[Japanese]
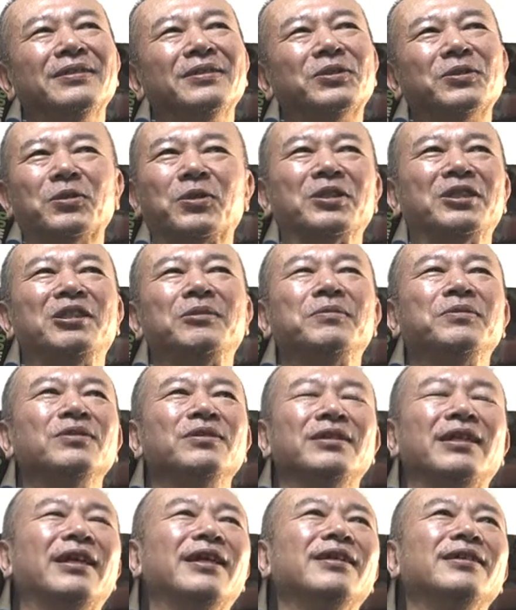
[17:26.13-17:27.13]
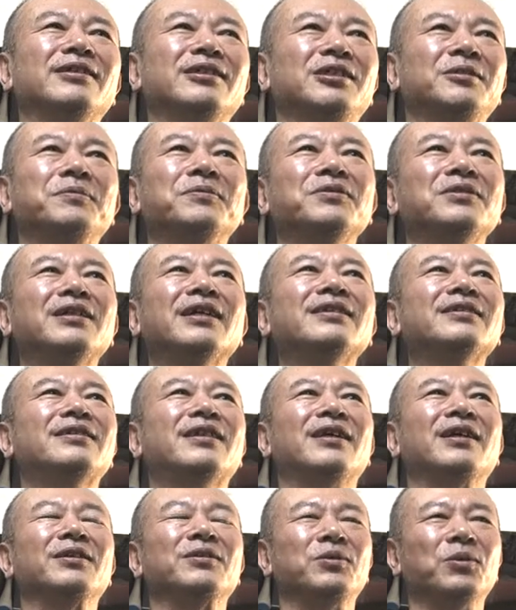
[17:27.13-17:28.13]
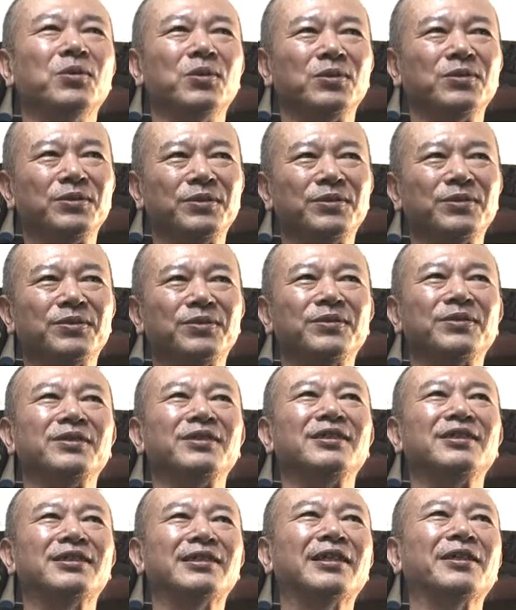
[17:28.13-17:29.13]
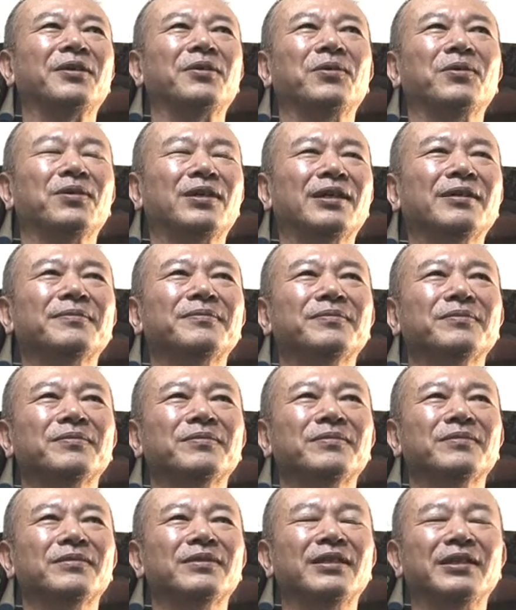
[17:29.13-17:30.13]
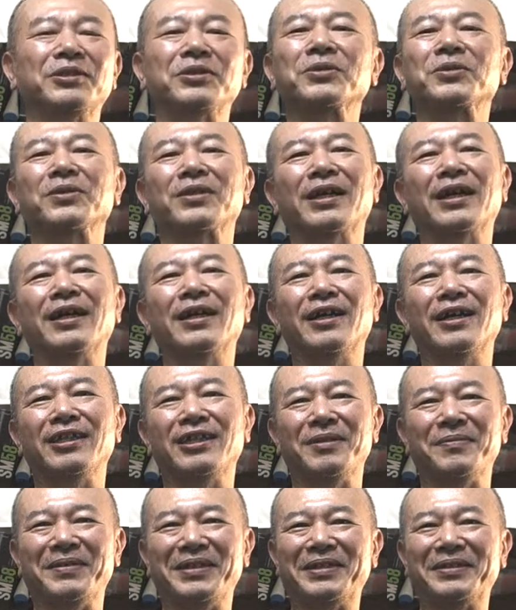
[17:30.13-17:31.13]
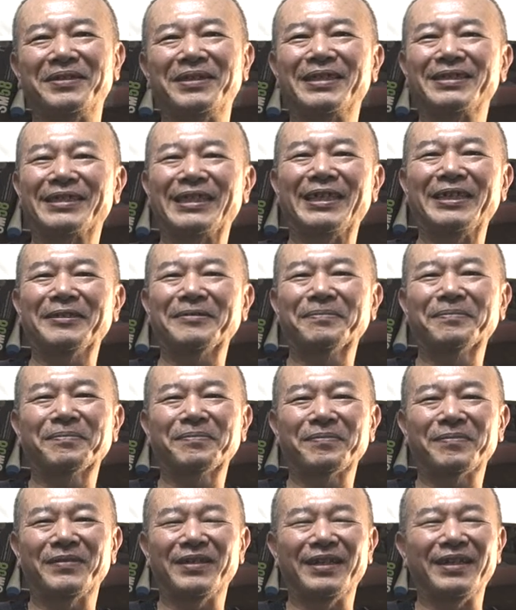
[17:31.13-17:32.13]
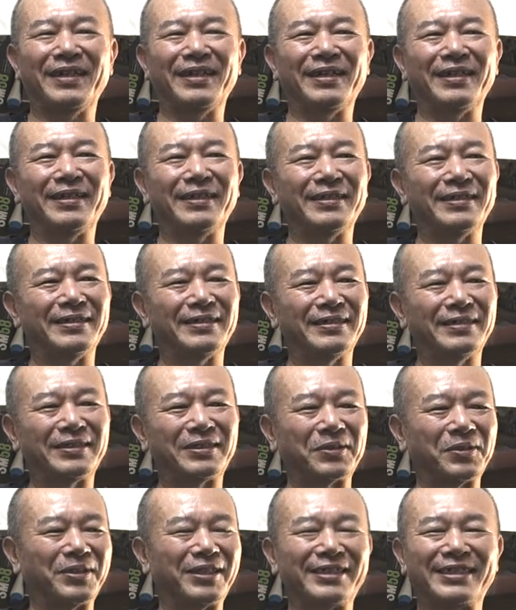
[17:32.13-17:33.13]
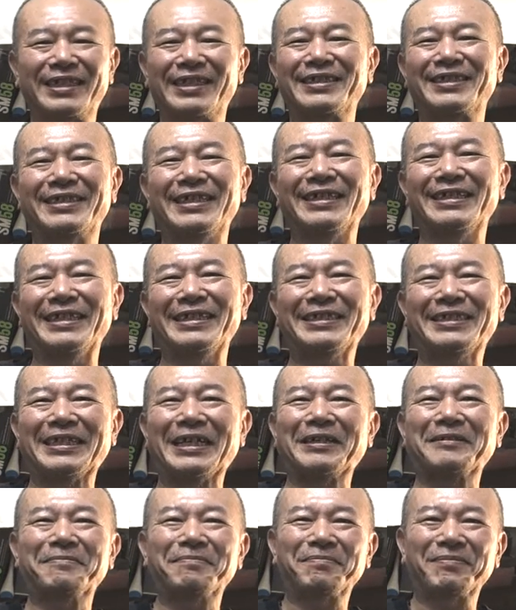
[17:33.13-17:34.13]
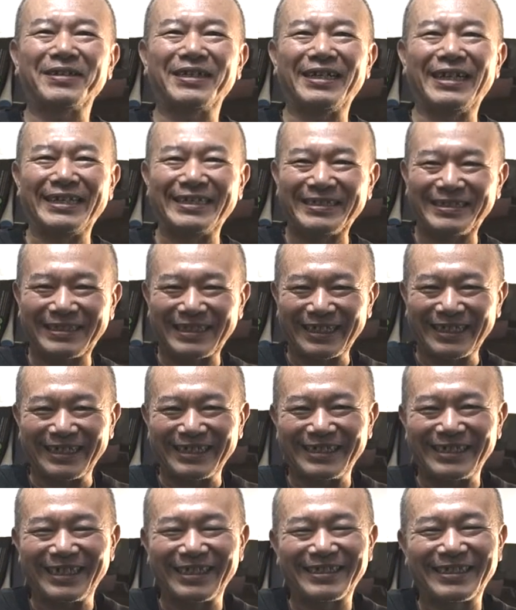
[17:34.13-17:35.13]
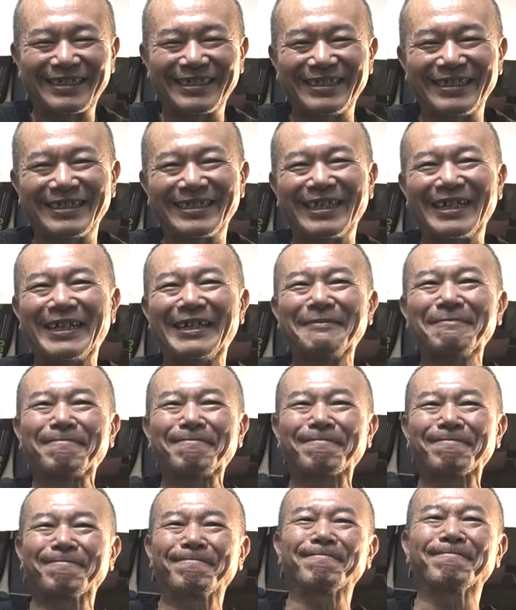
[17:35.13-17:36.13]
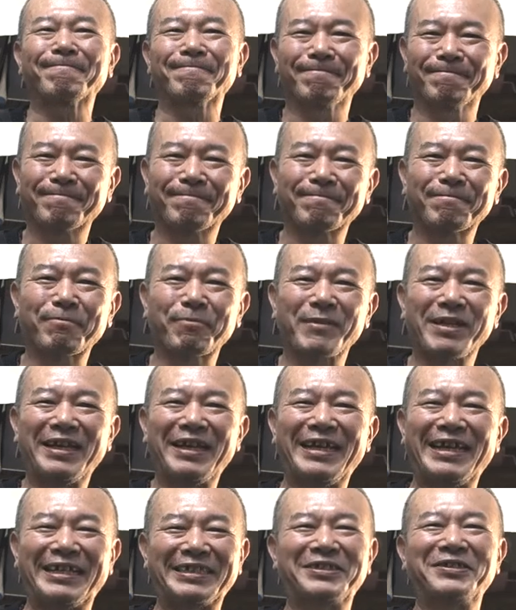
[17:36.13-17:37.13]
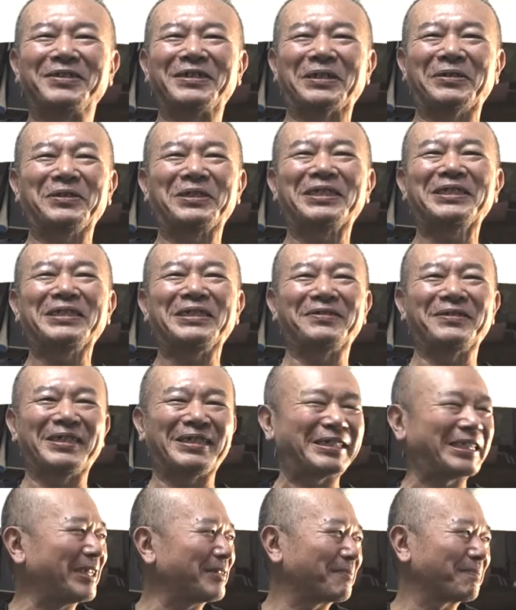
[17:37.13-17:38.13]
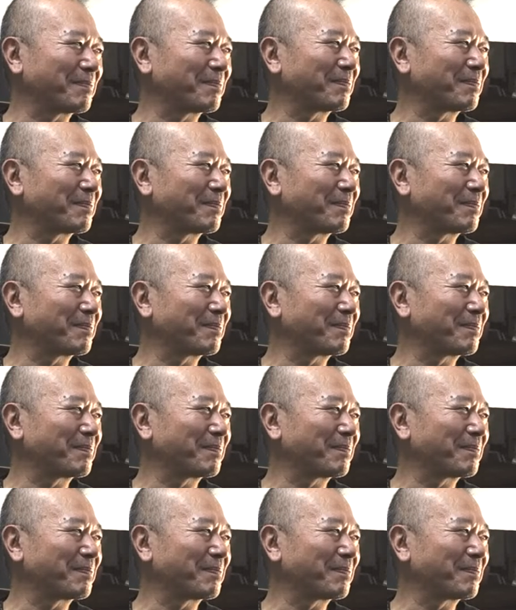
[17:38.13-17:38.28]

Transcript: ちょっと自分だったらどういうふうにしただろうかでちょっと考えてみてください。そんな雑談でした。はい、竹下敦でした。野球楽しんでください。